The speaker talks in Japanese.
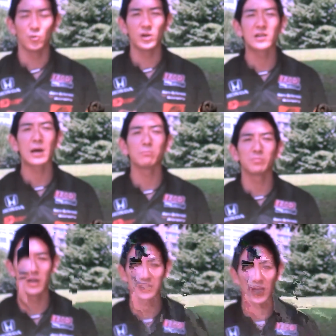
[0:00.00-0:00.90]
週刊
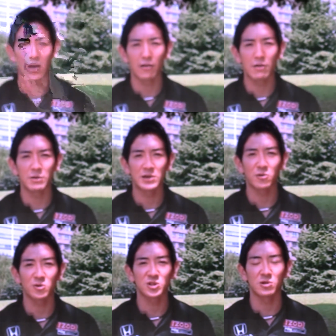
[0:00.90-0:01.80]
プラザ青山に
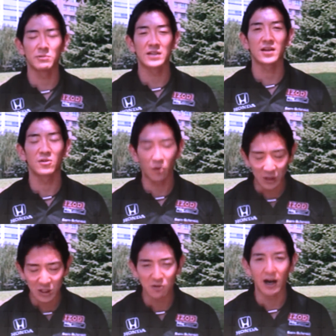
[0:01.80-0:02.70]
お越しの皆さんこ
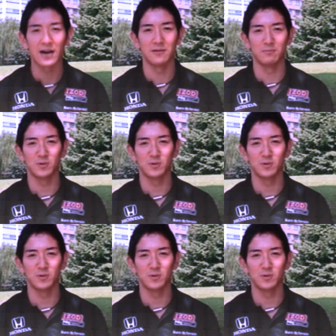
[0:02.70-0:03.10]
んにちは